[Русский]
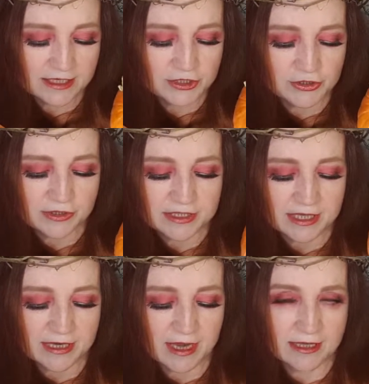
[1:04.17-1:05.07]
еще
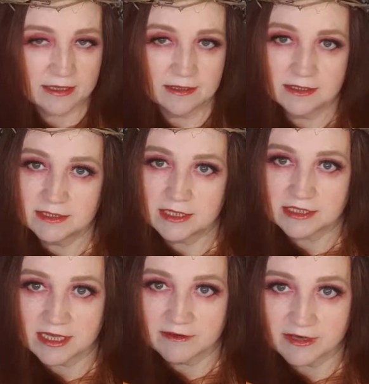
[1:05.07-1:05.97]
искрят. Ты
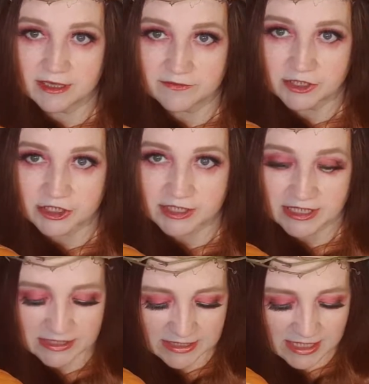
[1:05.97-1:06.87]
разговариваешь с
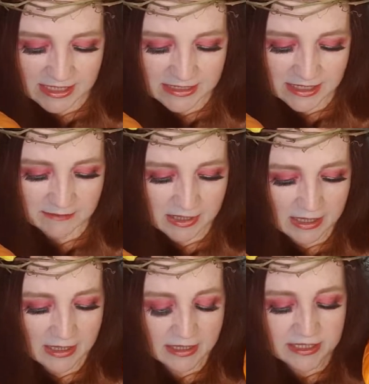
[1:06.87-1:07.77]
Создателем
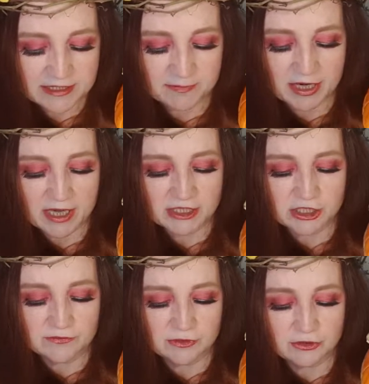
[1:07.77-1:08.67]
и
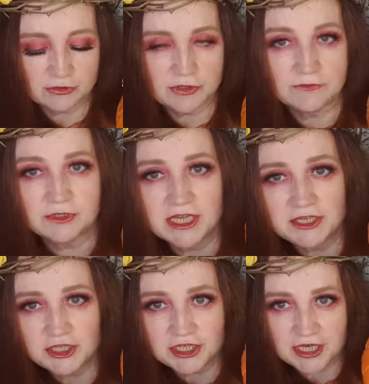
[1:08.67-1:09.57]
спрашиваешь у него,
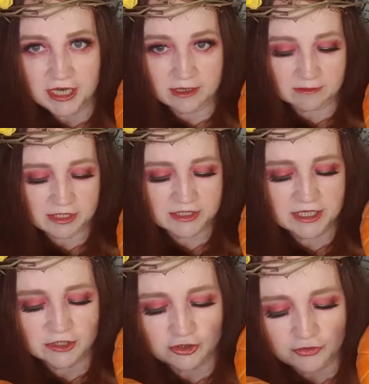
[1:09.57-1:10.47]
зачем и
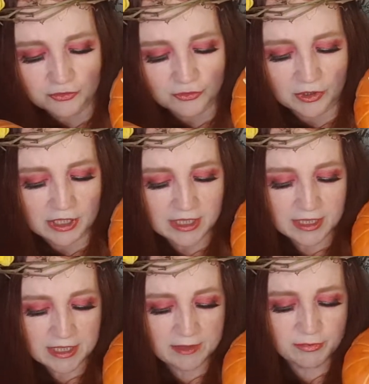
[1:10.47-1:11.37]
за что,
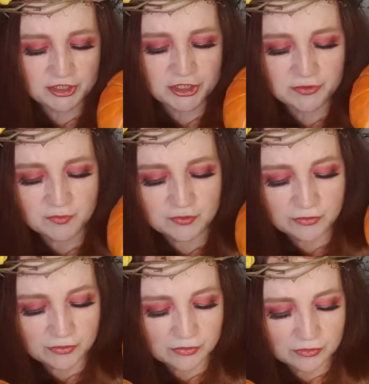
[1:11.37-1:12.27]
и почему,
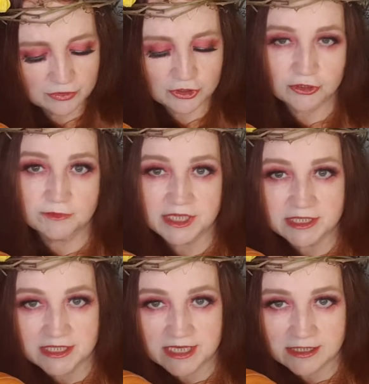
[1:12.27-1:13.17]
что мне
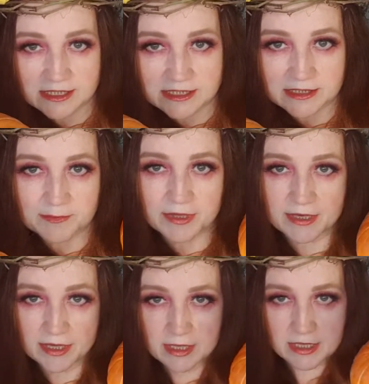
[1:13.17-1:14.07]
делать
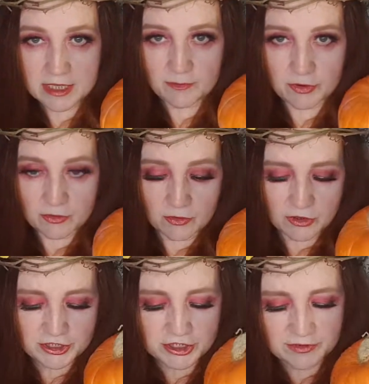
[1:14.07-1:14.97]
теперь, и
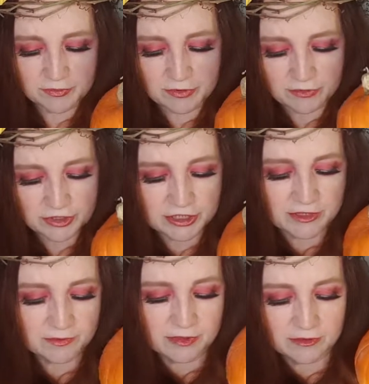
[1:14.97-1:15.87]
прочее, прочее,
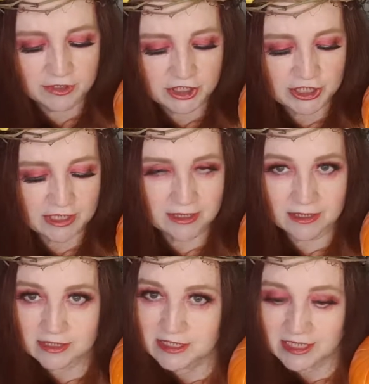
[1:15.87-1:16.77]
прочее.
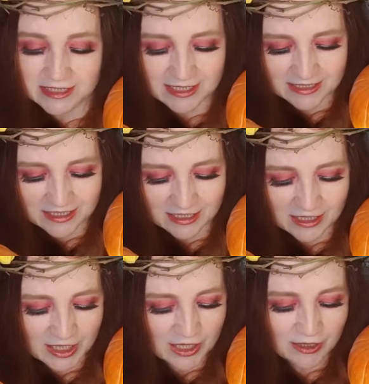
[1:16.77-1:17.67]
Создатель
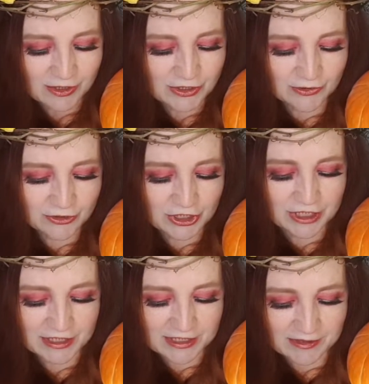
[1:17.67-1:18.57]

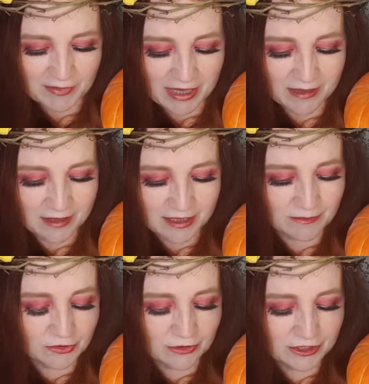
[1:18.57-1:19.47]
слушает тебя и
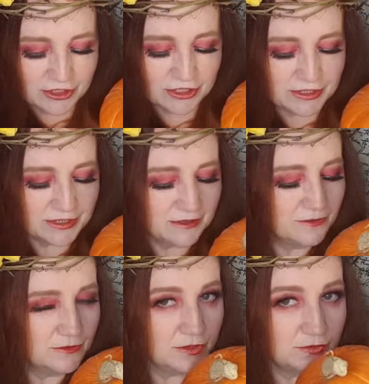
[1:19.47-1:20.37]
молча
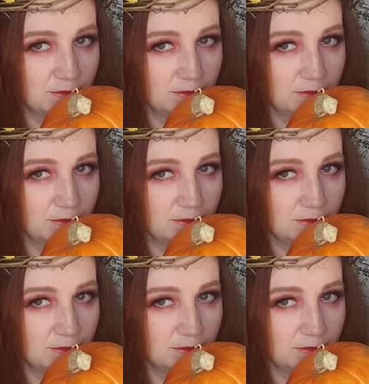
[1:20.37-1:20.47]
целует у